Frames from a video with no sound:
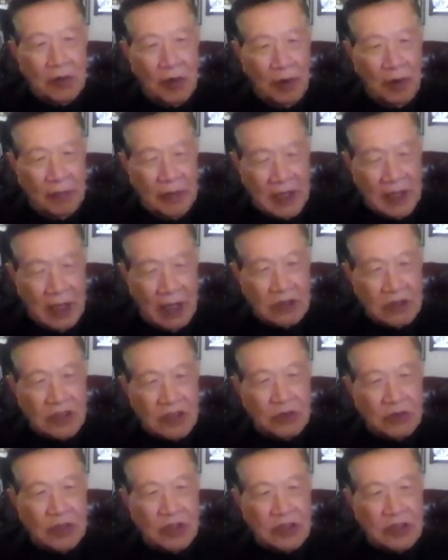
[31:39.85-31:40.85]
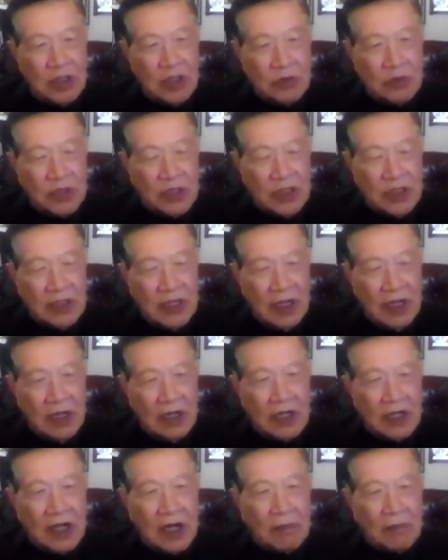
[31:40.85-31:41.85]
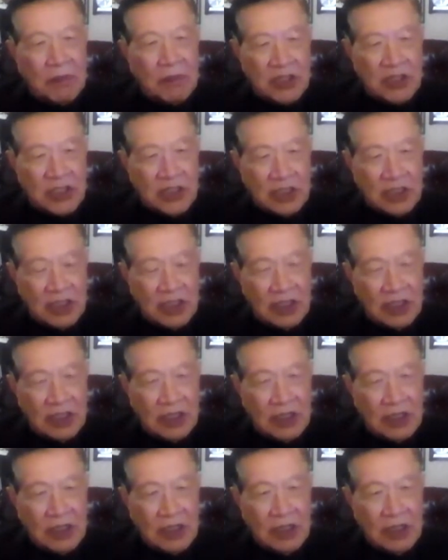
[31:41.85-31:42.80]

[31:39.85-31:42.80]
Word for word: 我们康州的州警的 commissioner